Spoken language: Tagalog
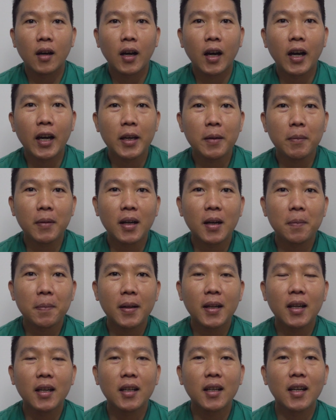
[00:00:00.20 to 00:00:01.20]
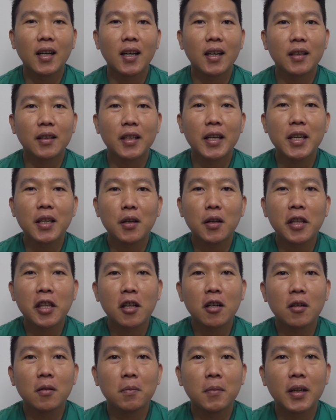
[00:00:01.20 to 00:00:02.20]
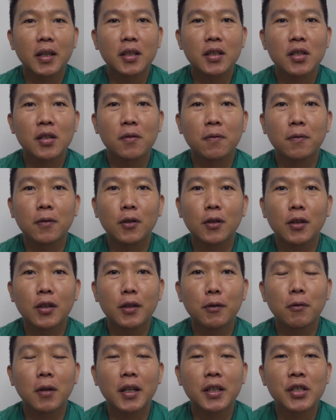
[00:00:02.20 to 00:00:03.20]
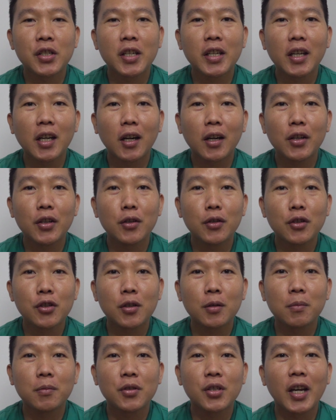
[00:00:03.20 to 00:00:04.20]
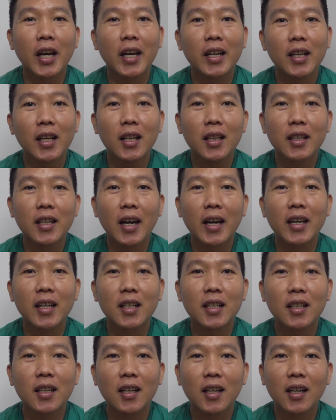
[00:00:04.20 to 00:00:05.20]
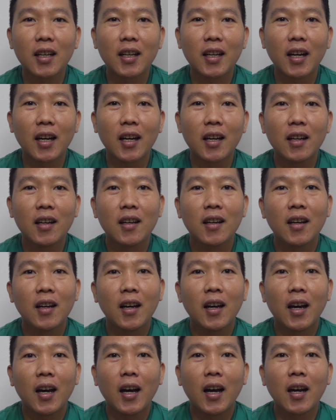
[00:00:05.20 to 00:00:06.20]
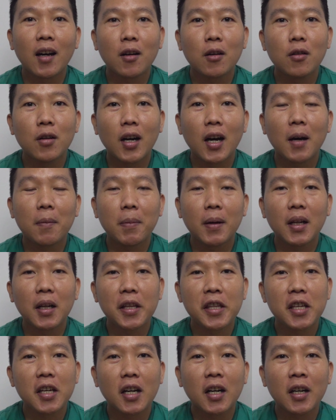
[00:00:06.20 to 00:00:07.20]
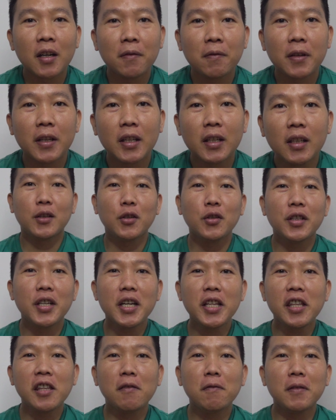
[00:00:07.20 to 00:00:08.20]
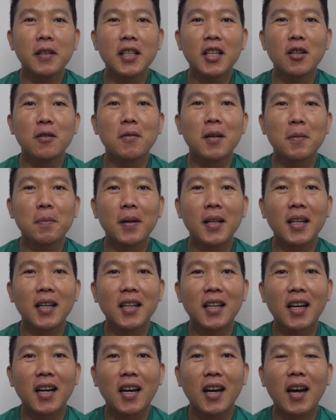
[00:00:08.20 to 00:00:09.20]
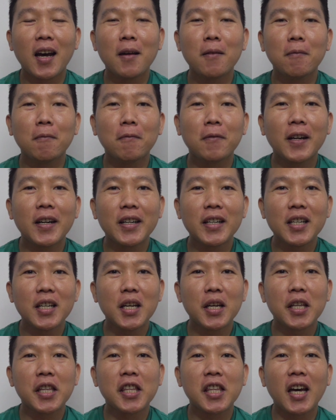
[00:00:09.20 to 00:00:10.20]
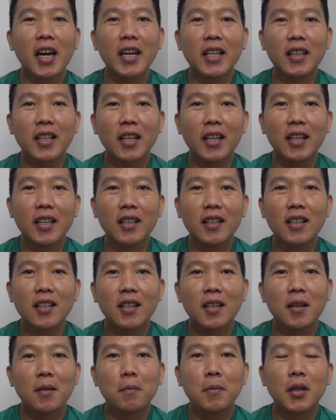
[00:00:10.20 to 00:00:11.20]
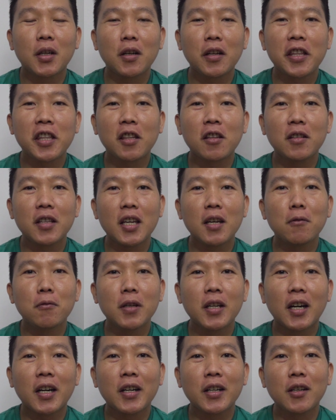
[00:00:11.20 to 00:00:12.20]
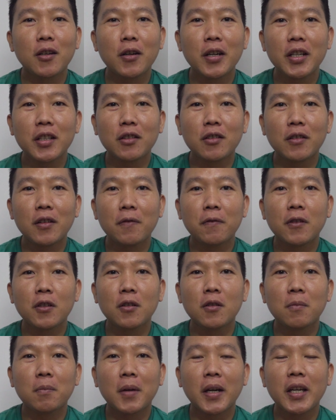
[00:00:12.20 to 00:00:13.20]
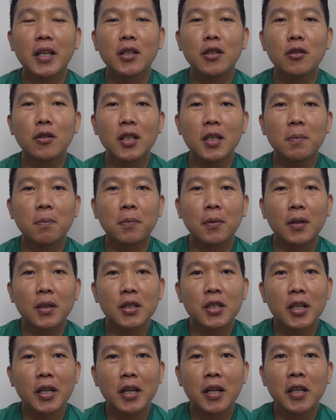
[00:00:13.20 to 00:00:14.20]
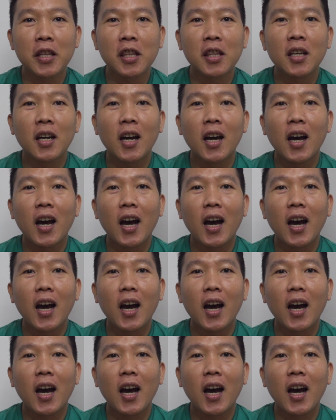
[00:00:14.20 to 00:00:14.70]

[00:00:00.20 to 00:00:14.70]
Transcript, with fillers: Hi mga palangga! Thank you so much for watching our YouTube channel, Diary Nilangga. Ako nga pala si Arvin. Today's video mga palangga, I'm very excited because today we are going to review my newly purchased